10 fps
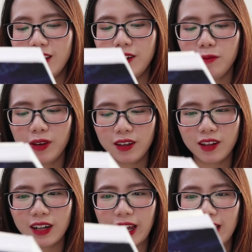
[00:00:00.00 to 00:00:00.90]
Thì
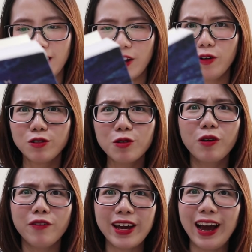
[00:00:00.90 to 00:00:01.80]
mình nghe cái nội dung
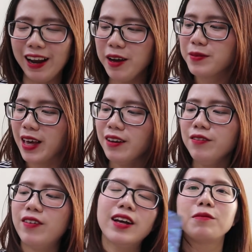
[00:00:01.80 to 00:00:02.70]
có vẻ khá là hấp dẫn
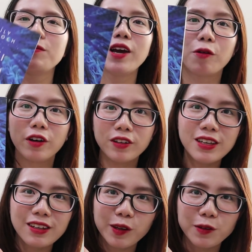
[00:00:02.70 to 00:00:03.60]
và bìa của nó
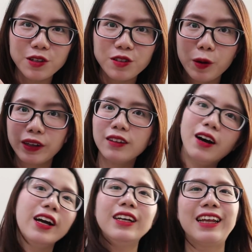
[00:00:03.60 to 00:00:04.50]
nhìn kiểu siêu siêu ấn
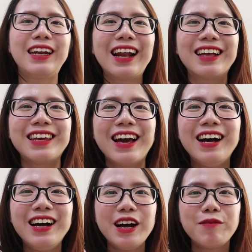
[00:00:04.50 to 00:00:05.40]
tượng ấy. Thế nên là yeah,
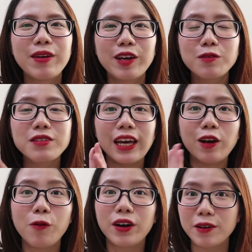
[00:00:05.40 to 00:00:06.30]
mình cũng sẽ
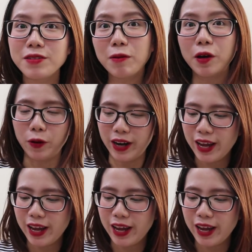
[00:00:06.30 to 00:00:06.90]
cố gắng đọc xong cái cuốn